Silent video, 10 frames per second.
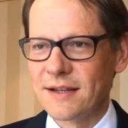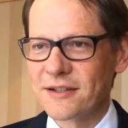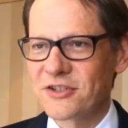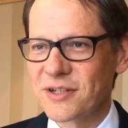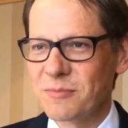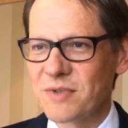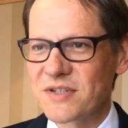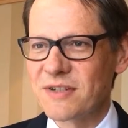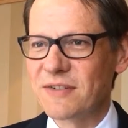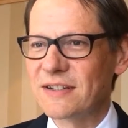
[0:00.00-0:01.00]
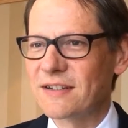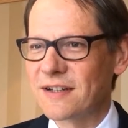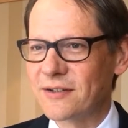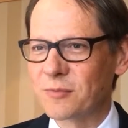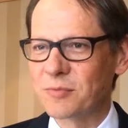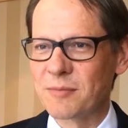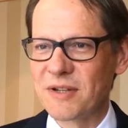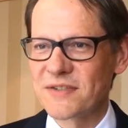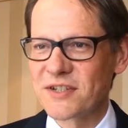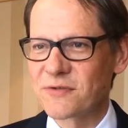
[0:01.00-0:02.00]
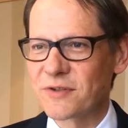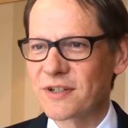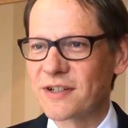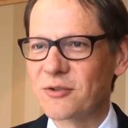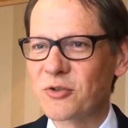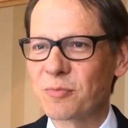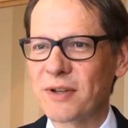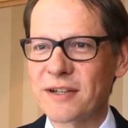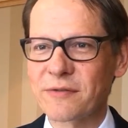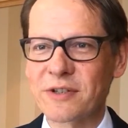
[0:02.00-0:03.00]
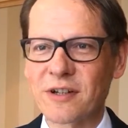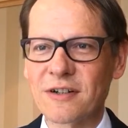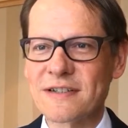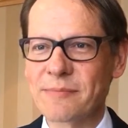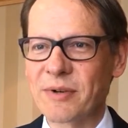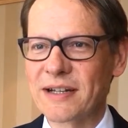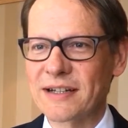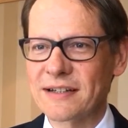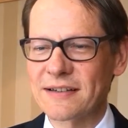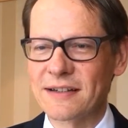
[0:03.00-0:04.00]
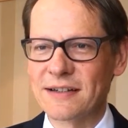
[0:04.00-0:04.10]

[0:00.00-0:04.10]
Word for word: das stimmt. Wir sind weiterhin optimistisch für den Ausblick für die Aktienmärkte.